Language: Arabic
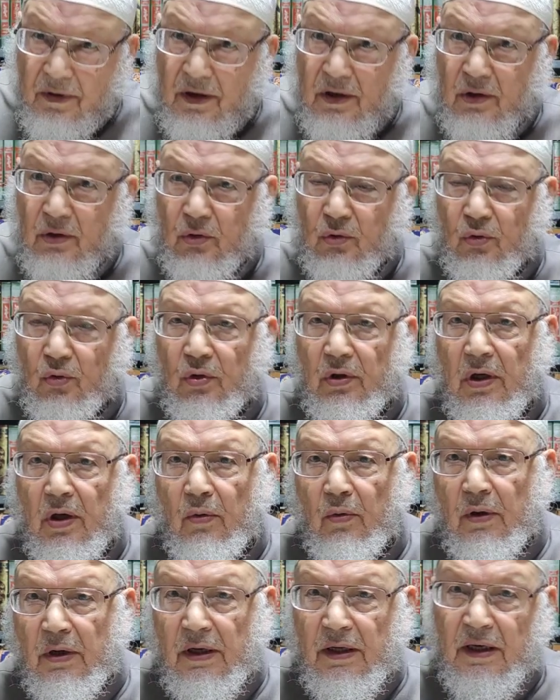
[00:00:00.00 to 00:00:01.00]
للدنيا
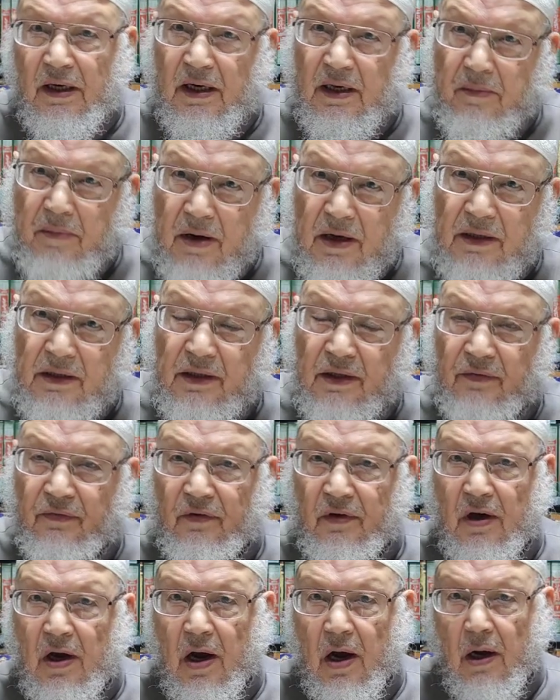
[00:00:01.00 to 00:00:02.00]
والانغماس
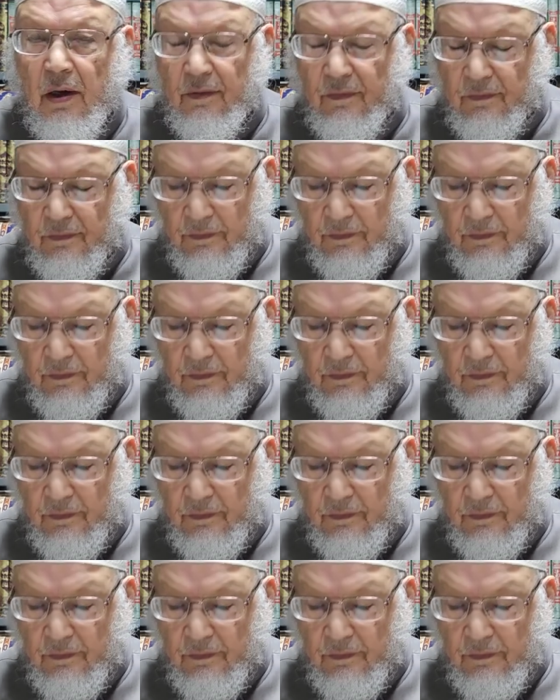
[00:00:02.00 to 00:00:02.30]
فيها